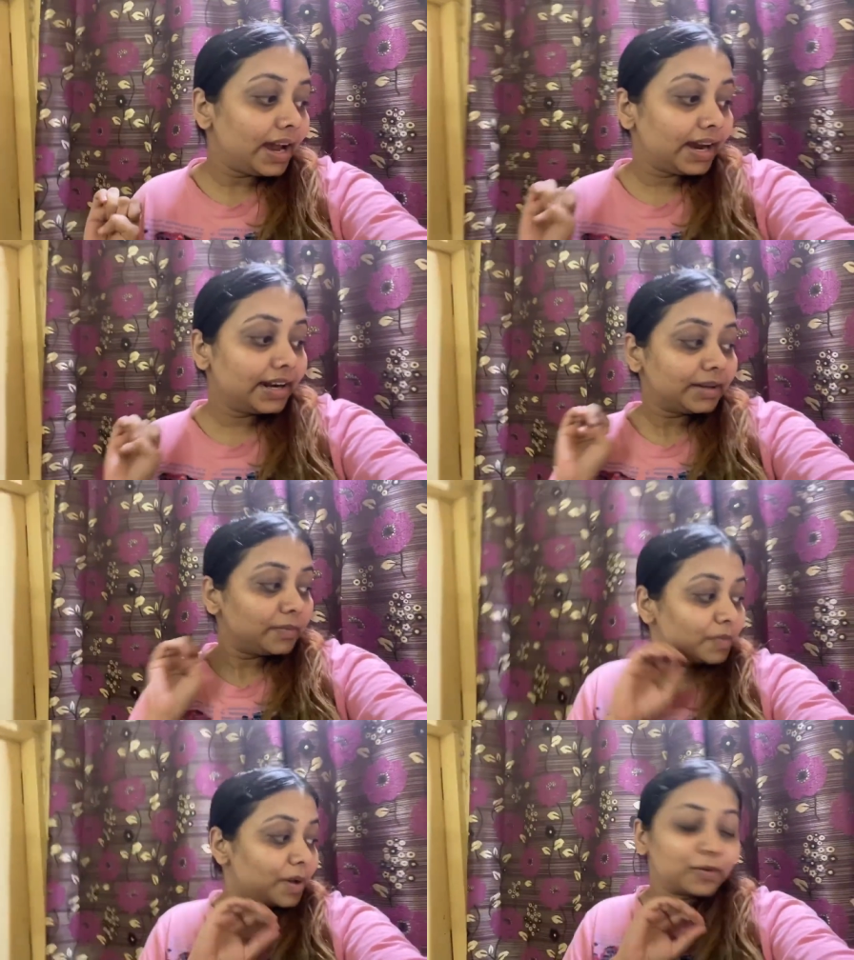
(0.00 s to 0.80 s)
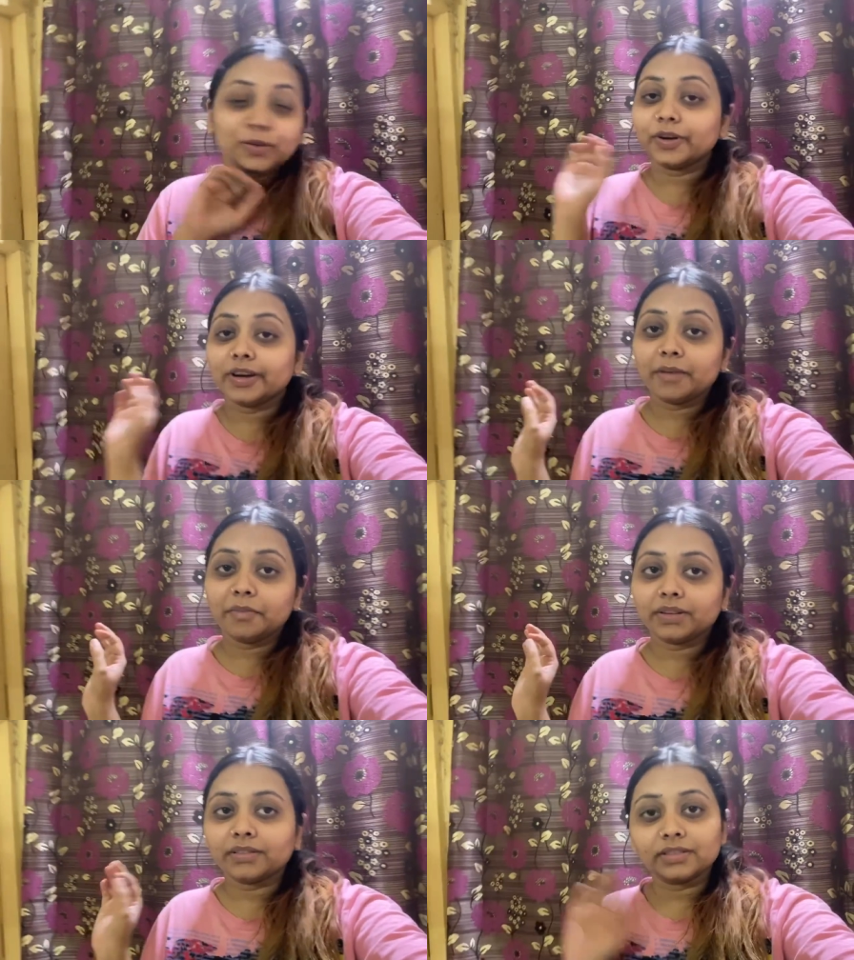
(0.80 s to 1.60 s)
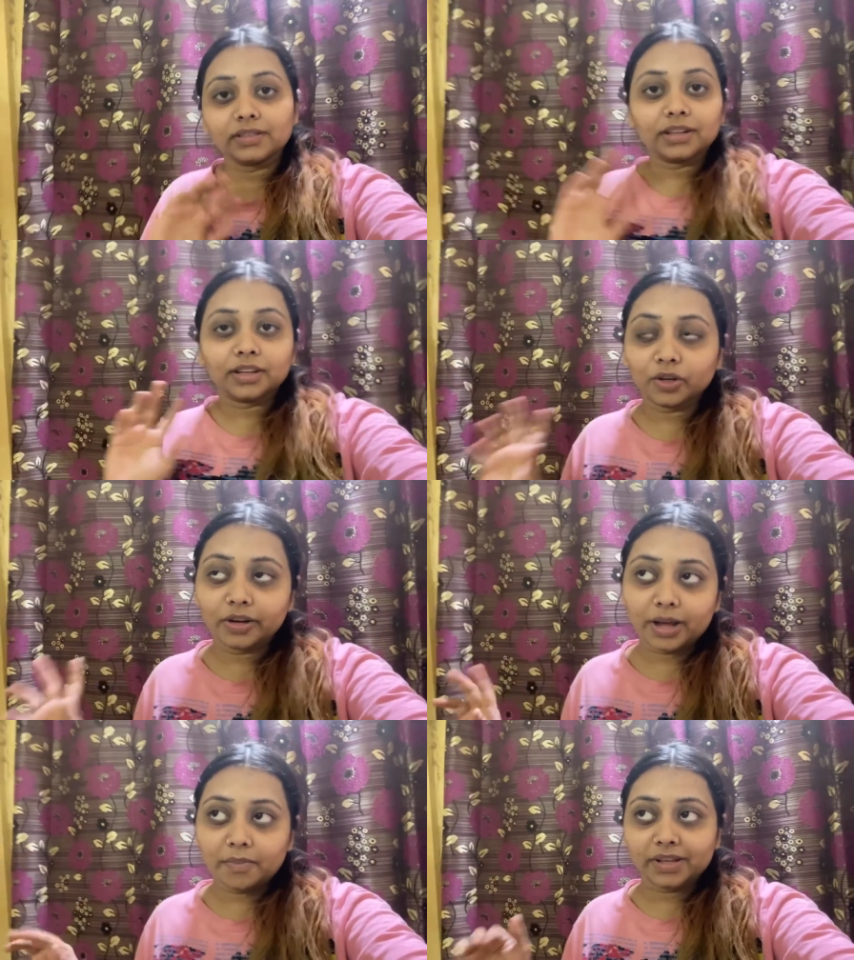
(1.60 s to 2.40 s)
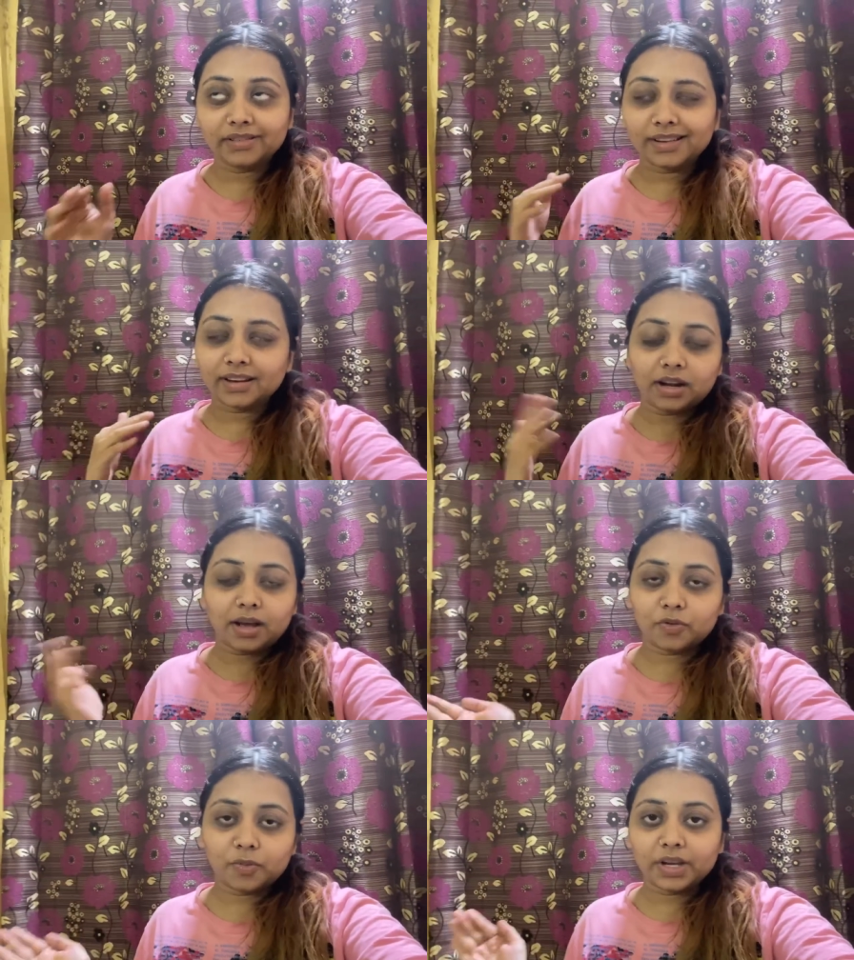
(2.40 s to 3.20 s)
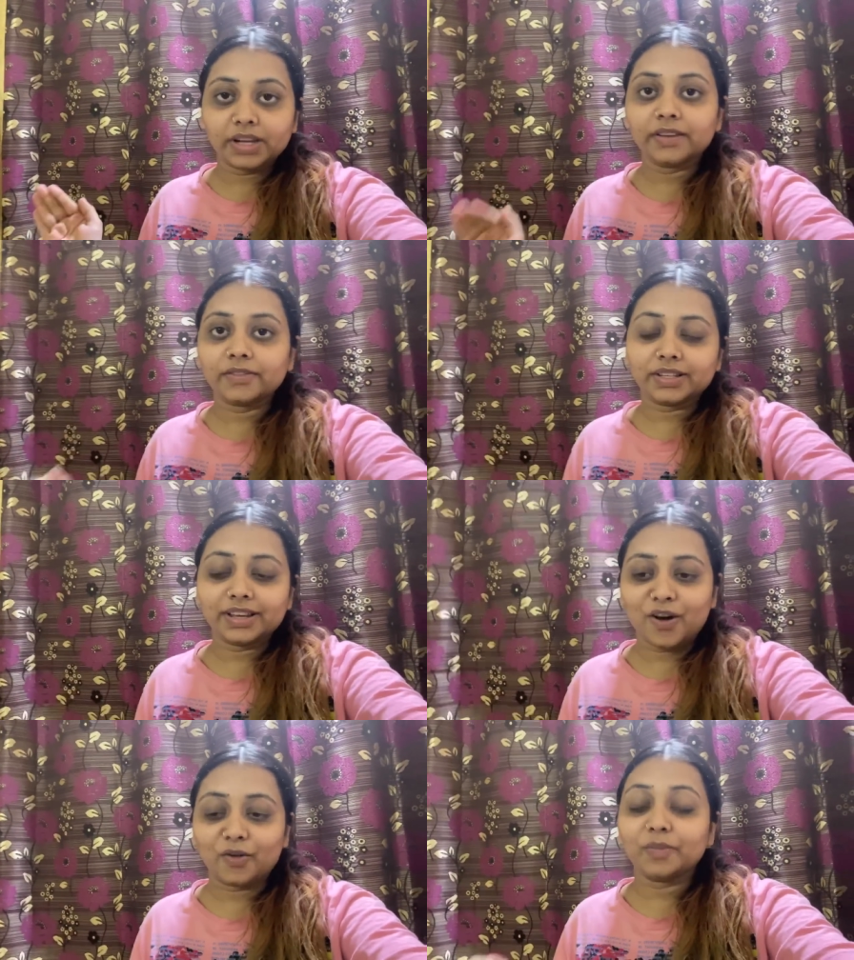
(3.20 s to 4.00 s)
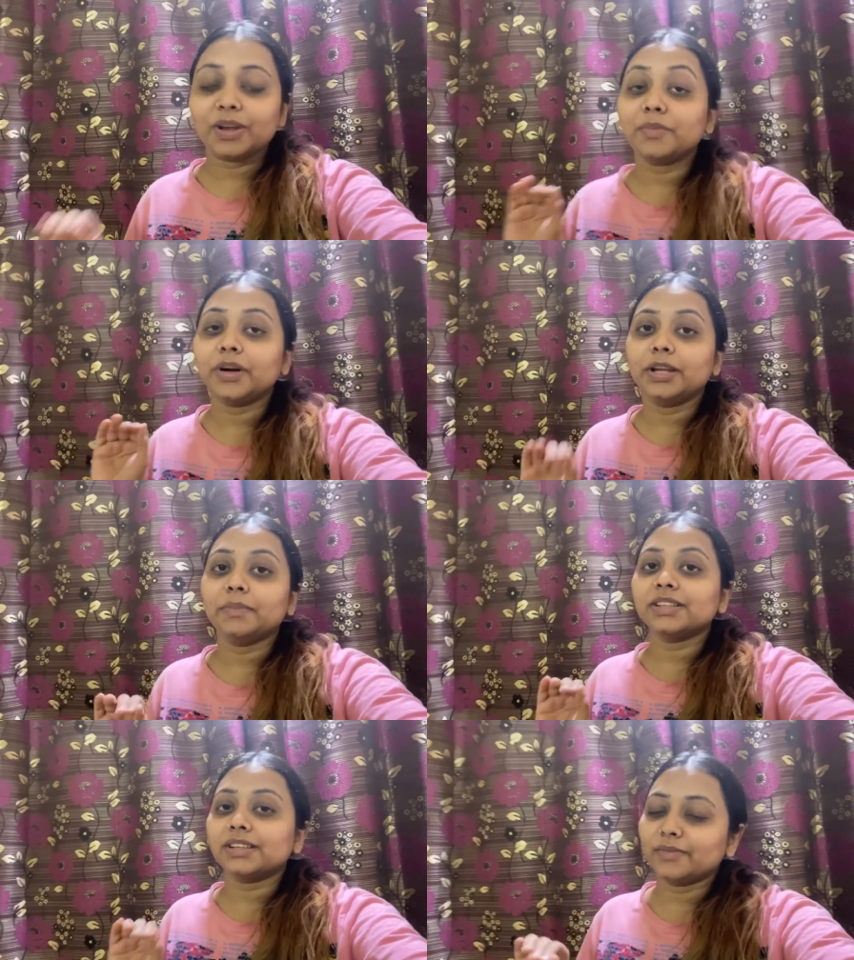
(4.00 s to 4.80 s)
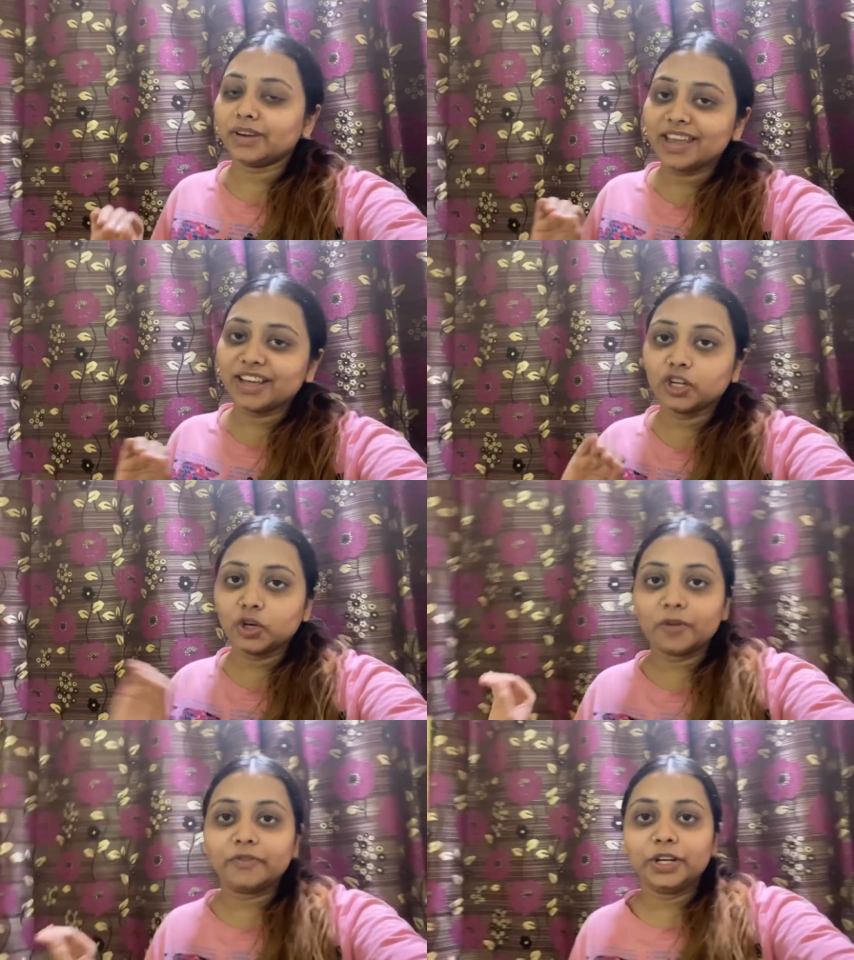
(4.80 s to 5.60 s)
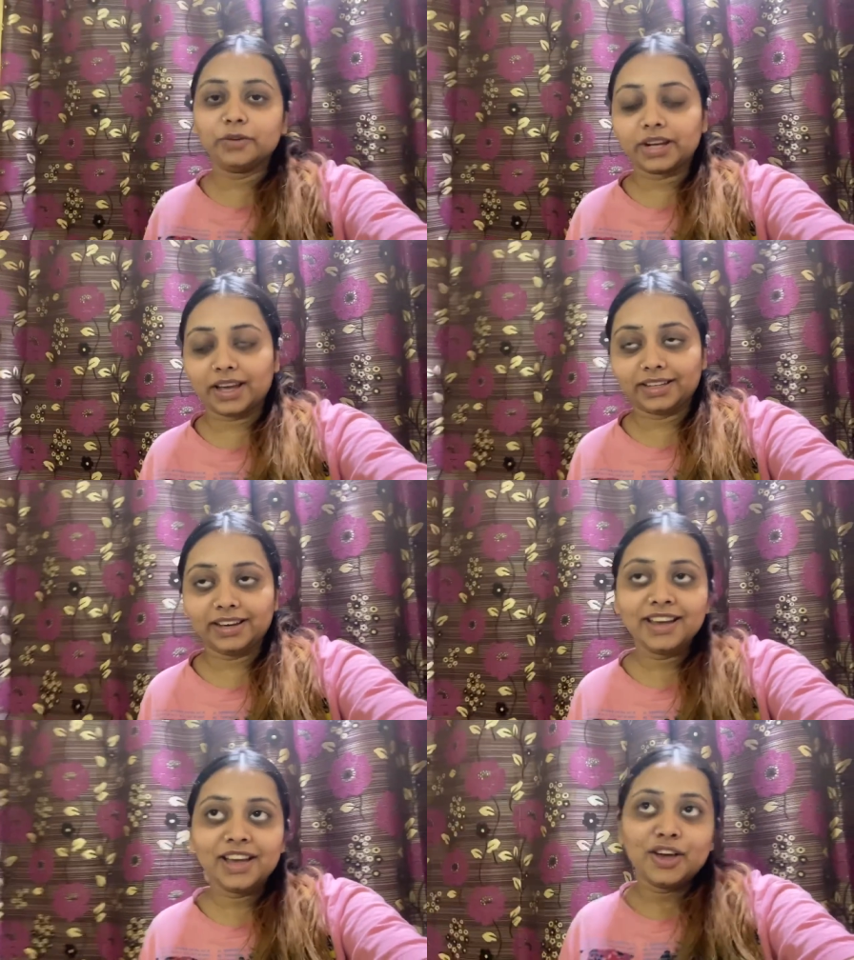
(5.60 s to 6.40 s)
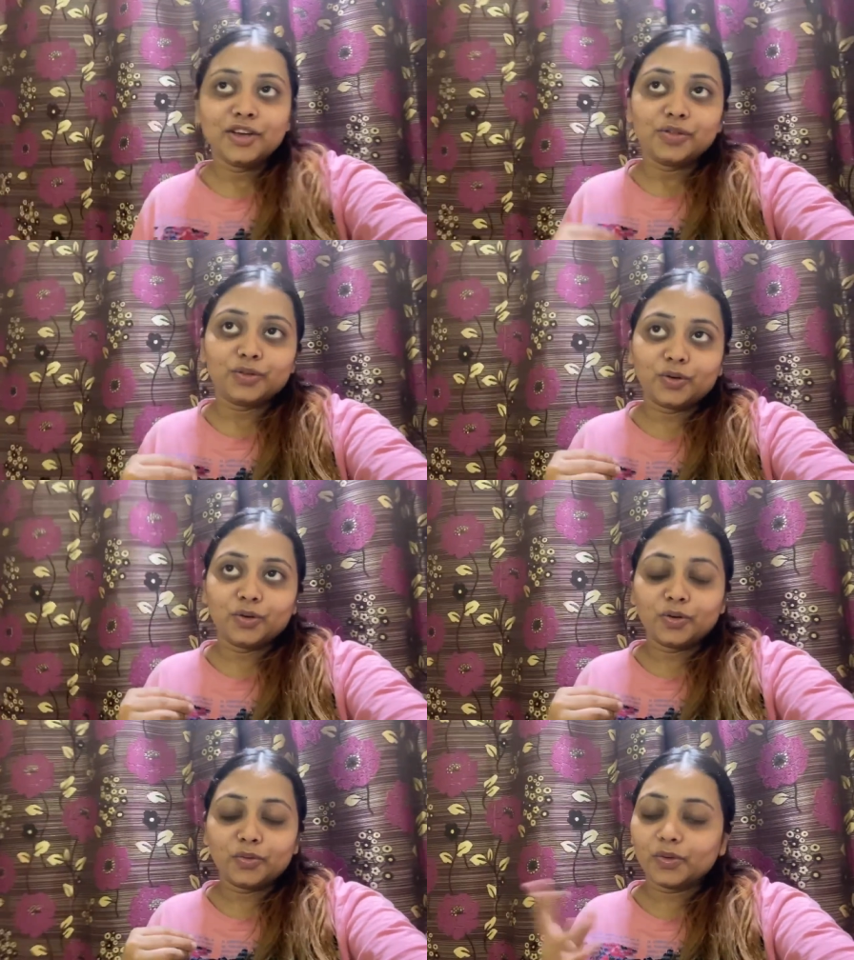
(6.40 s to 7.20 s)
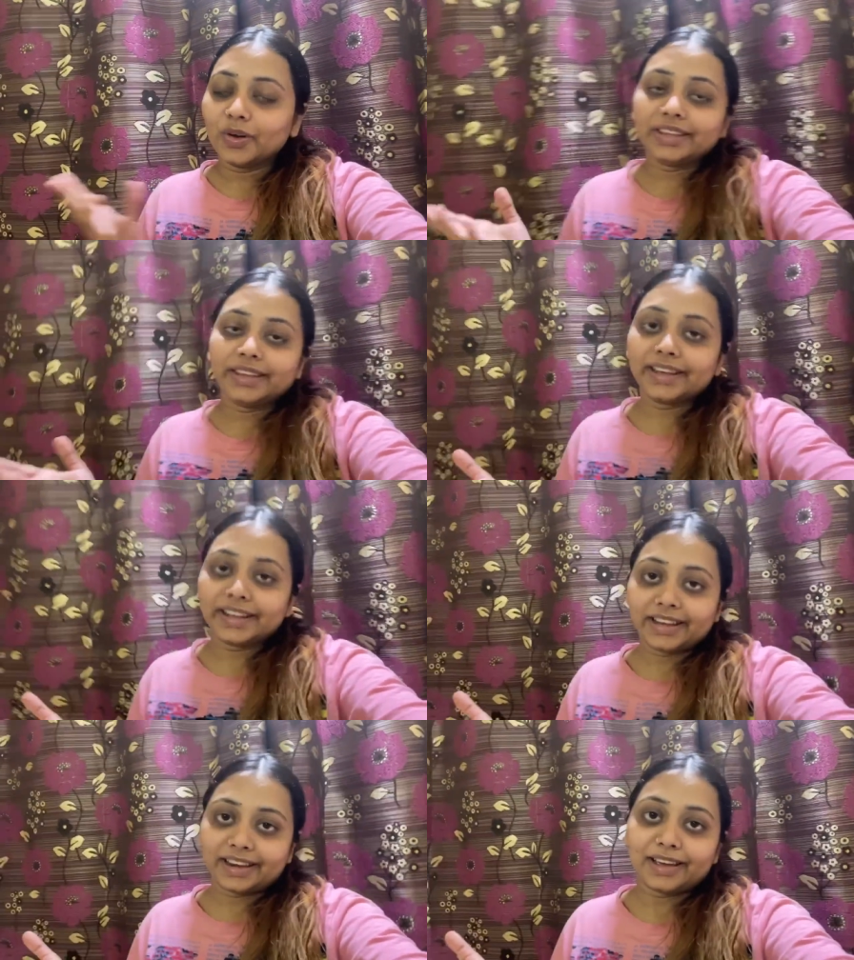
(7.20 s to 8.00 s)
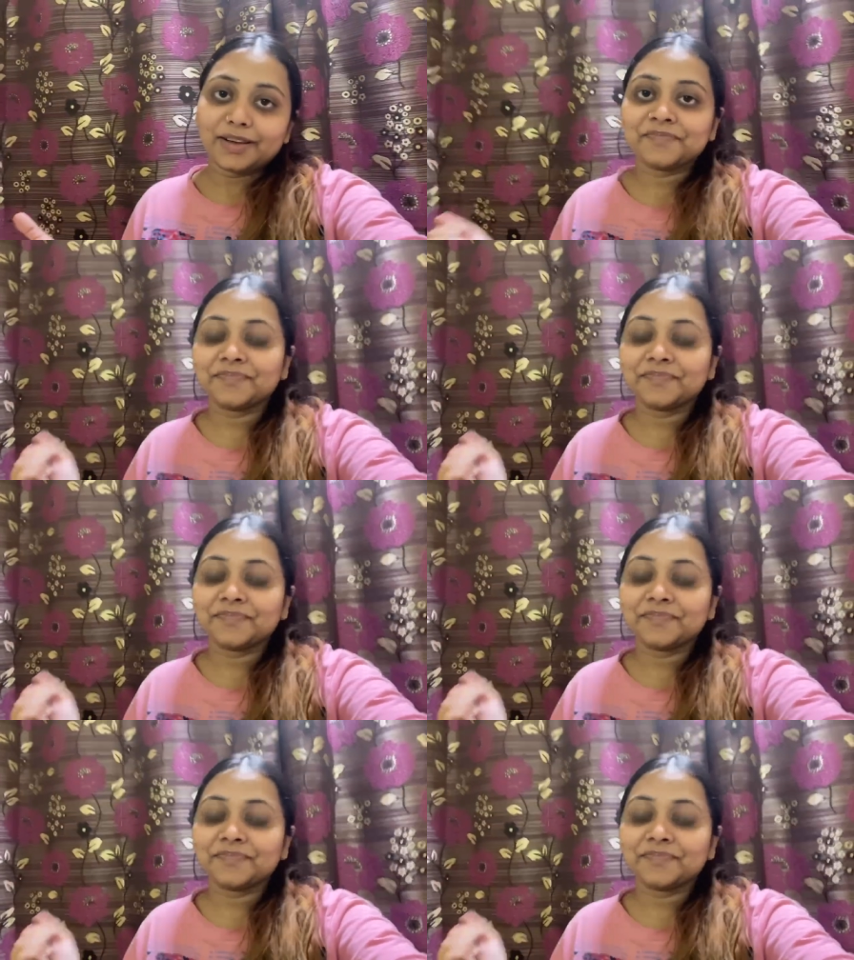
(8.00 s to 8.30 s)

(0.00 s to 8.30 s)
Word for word: एंड अभी मैं आपको थोड़े टाइम बाद थोड़े टाइम बाद या कल आपको मेरे गिफ्ट्स दिखाऊंगी मैंने बर्थडे पे सिर्फ ना एक ग्लो वीडियो बनाया था तो वो ही देख लेना